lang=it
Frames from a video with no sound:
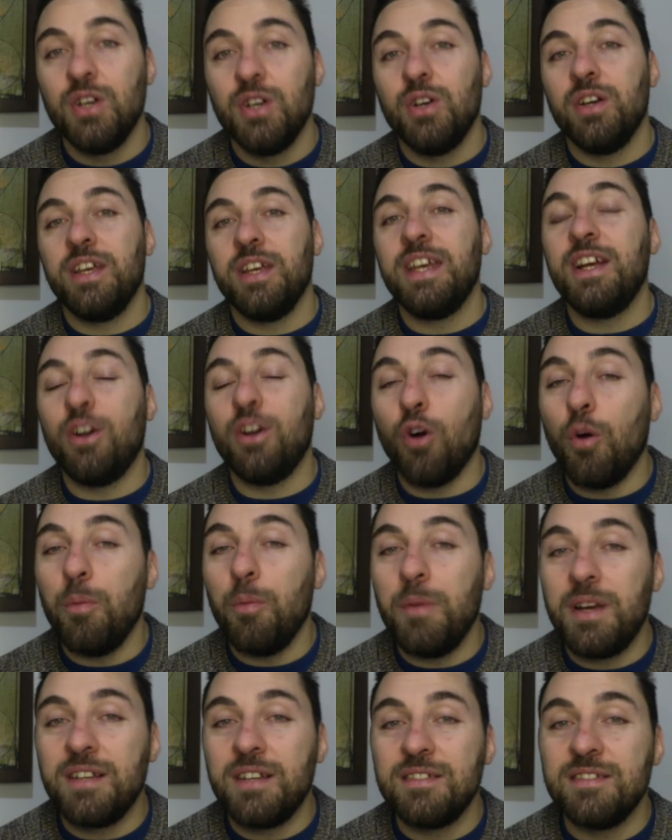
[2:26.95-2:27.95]

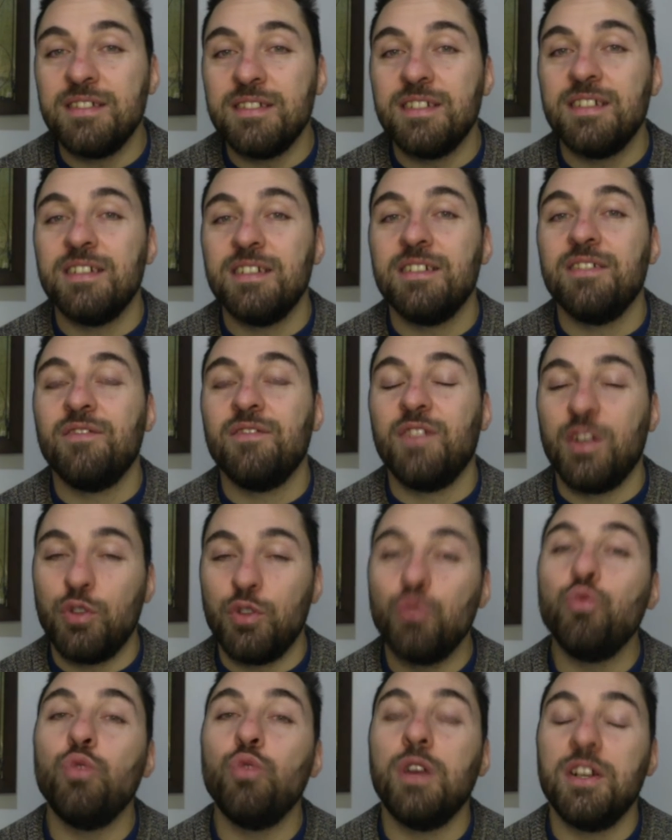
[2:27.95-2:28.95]
e-commerce
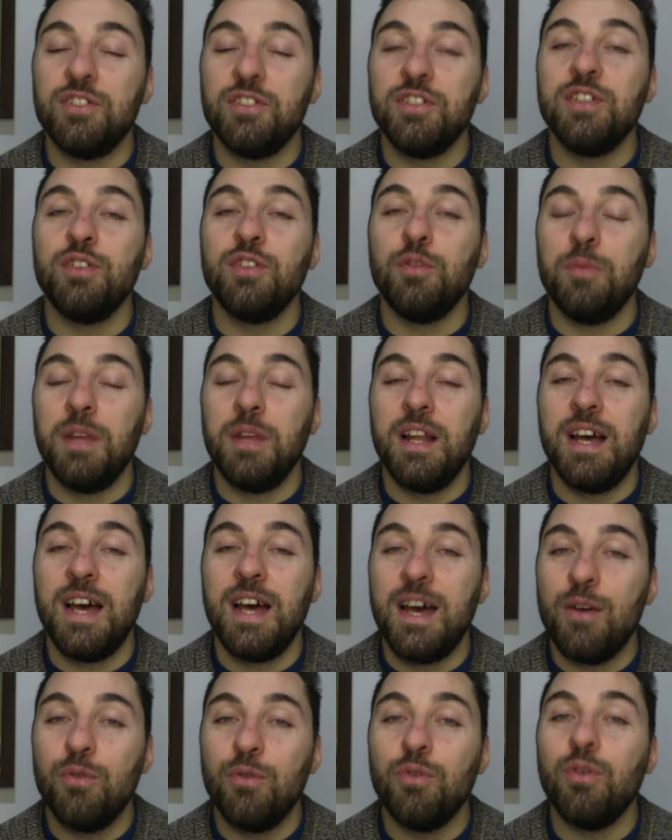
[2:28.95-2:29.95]
fattura 100.000
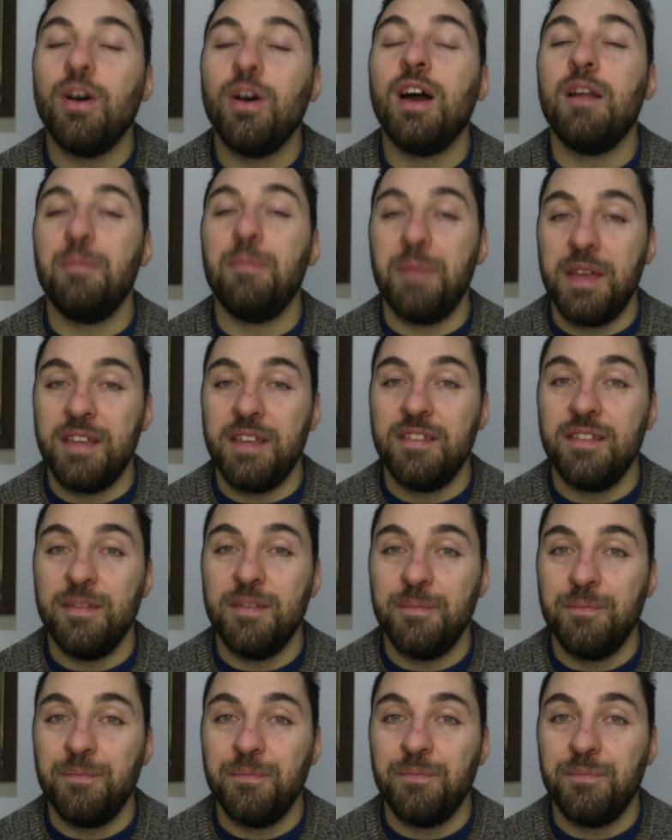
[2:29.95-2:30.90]
euro al mese?